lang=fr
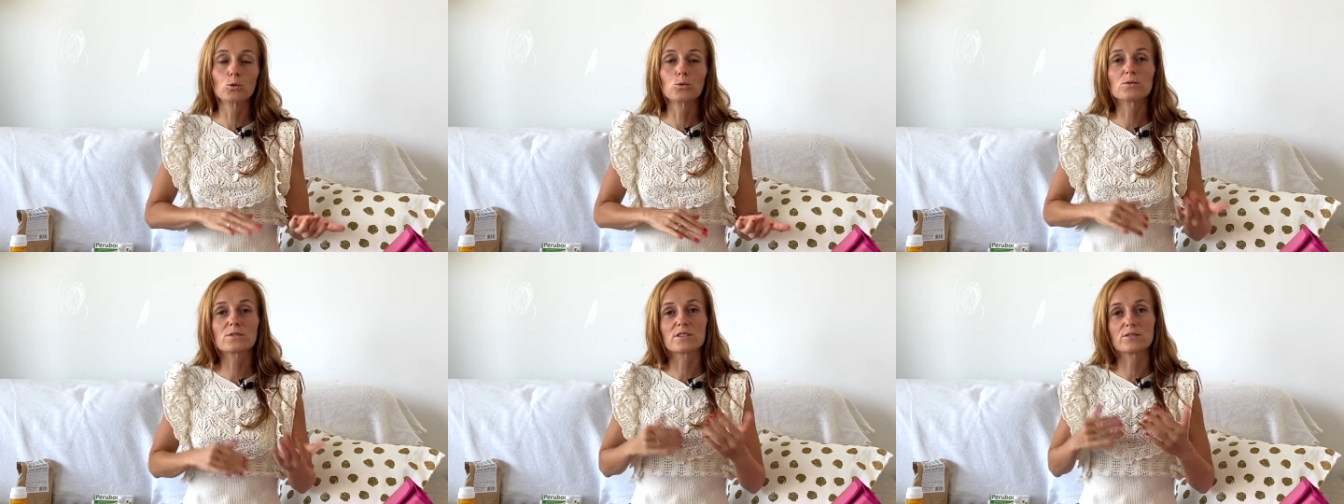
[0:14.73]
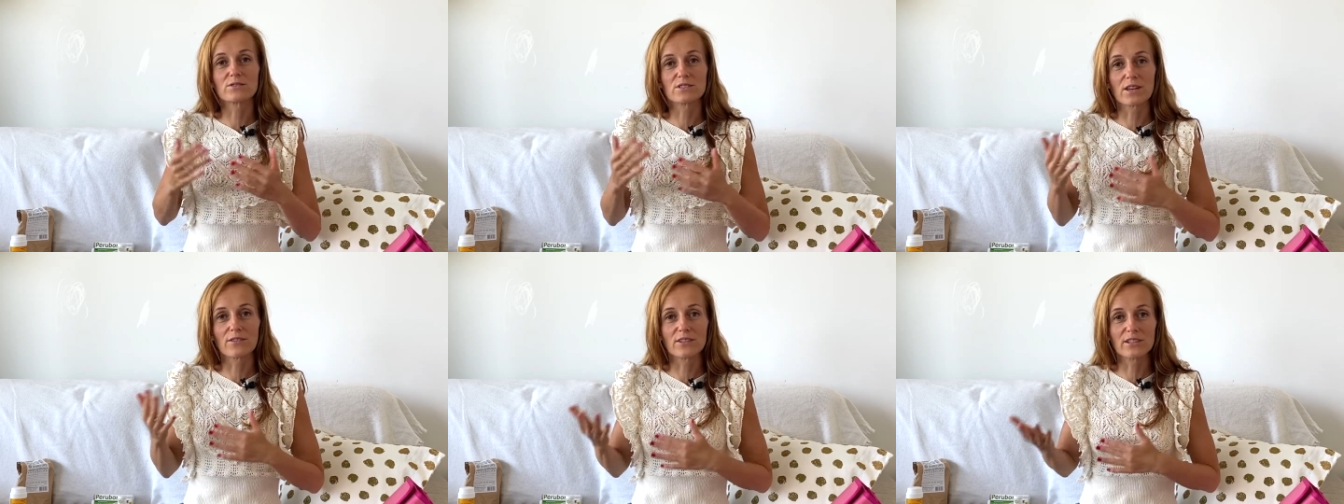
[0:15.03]
si
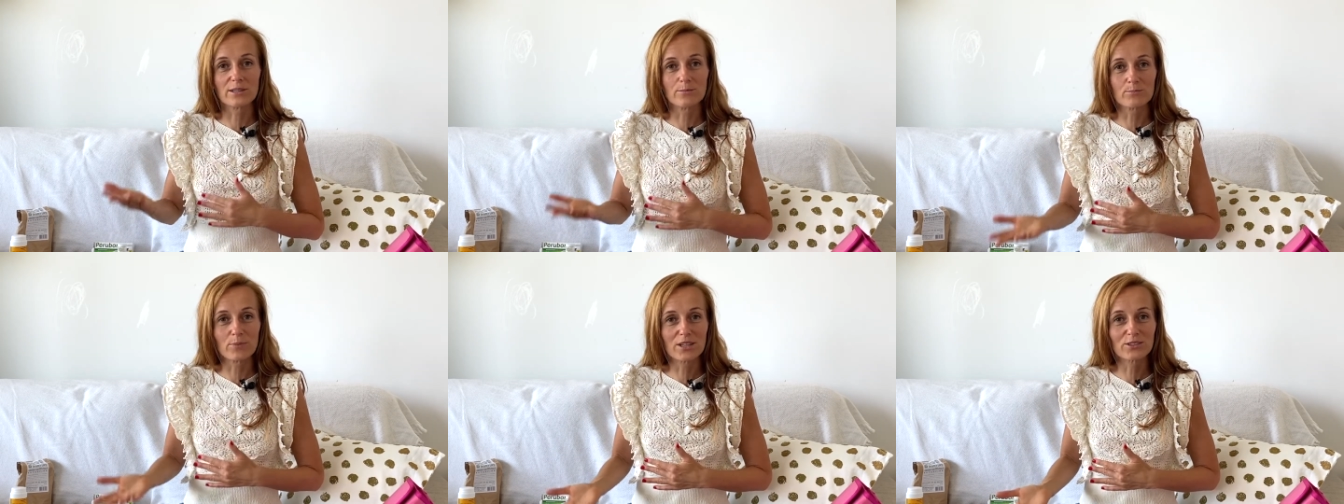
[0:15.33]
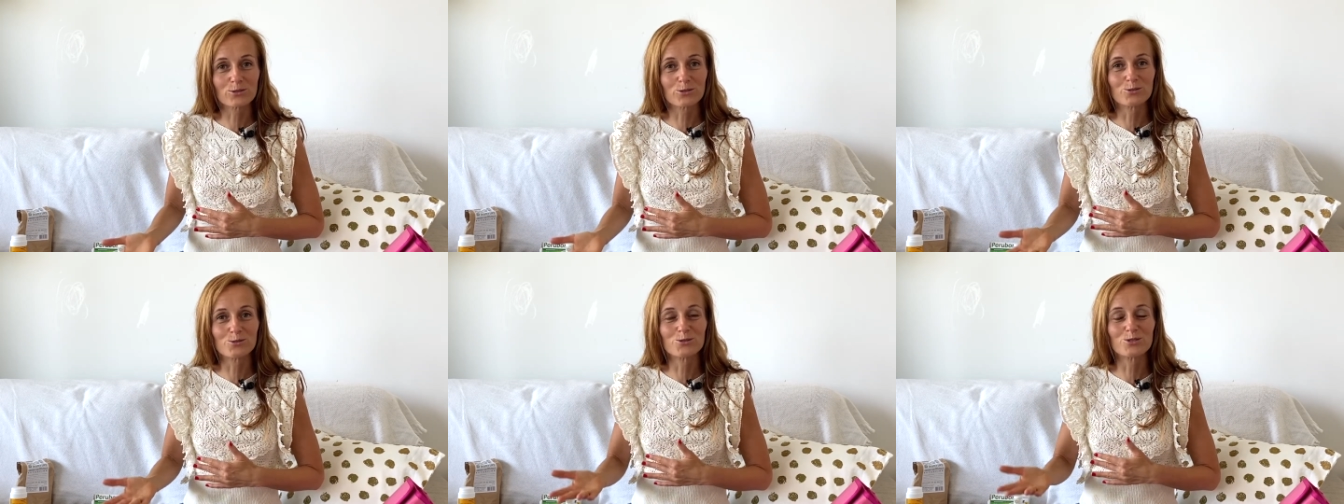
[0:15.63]
vous avez des
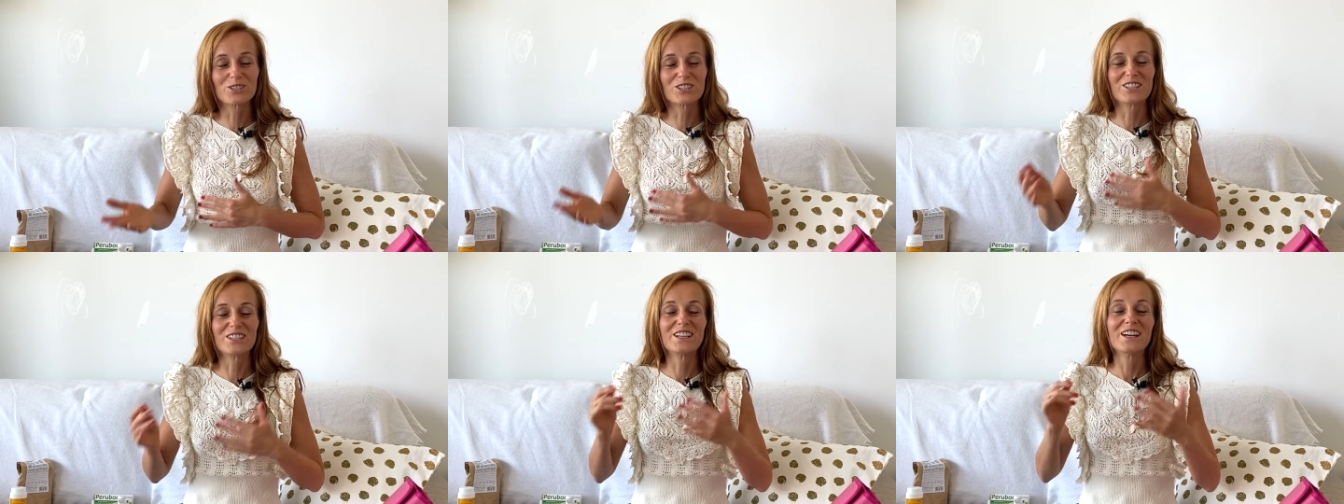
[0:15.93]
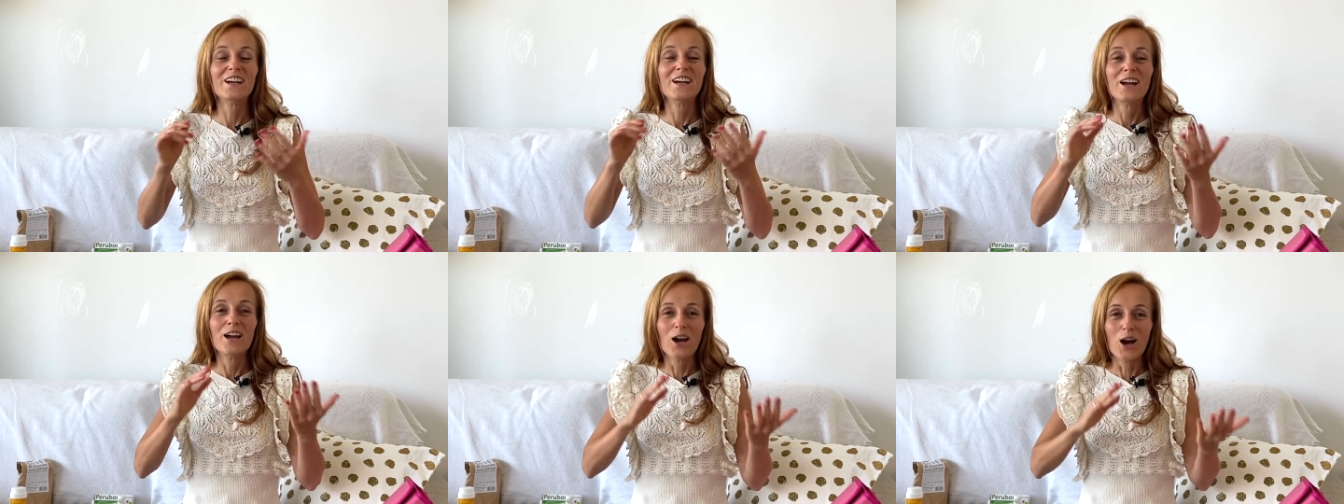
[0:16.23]
pathologies
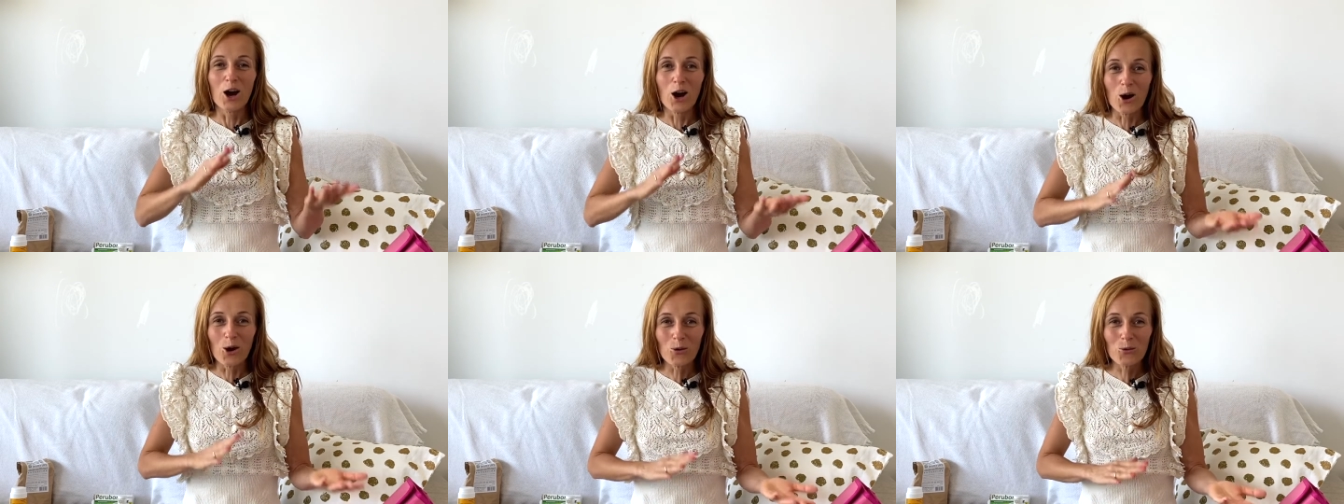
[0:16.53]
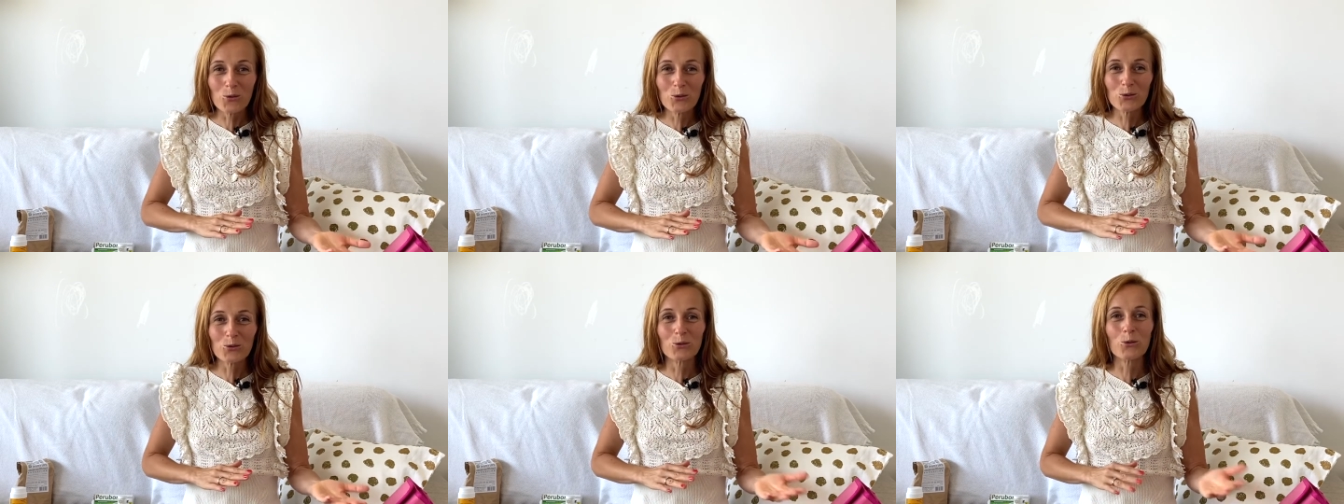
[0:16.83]
euh,
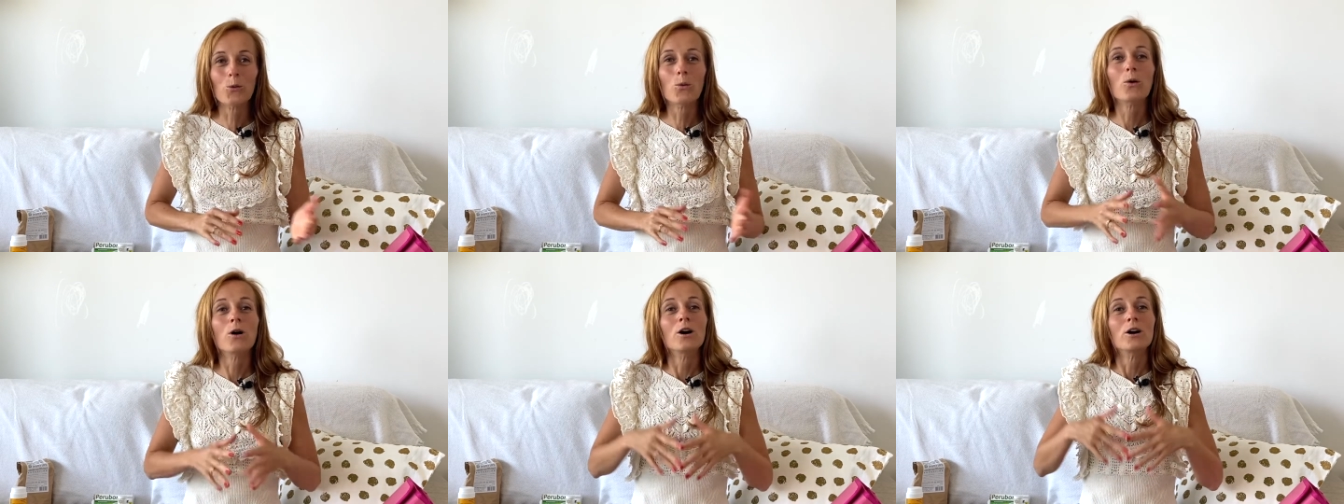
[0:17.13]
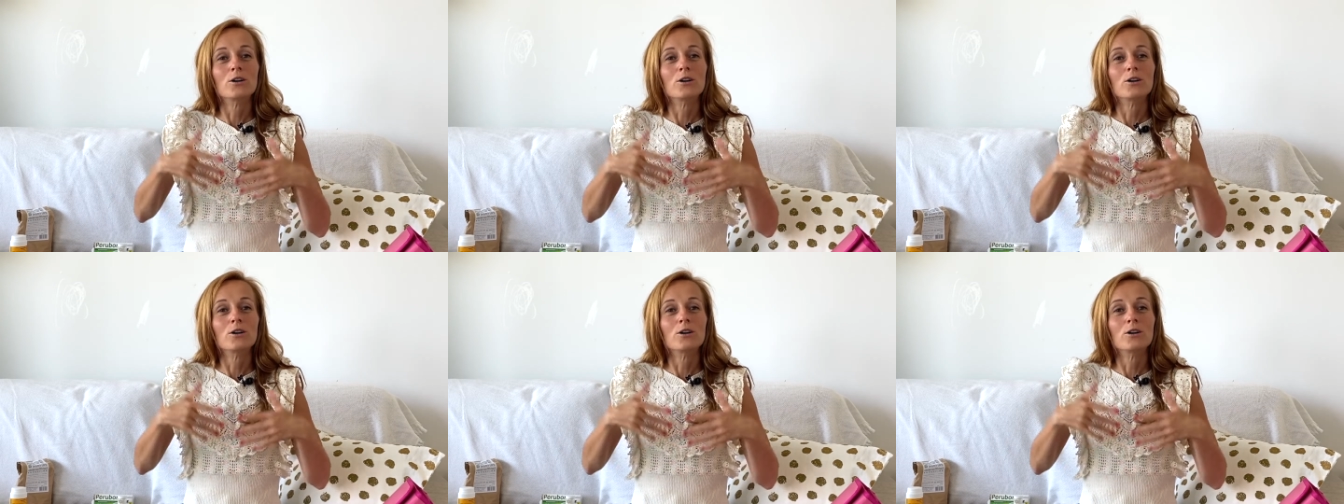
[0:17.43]
ou non,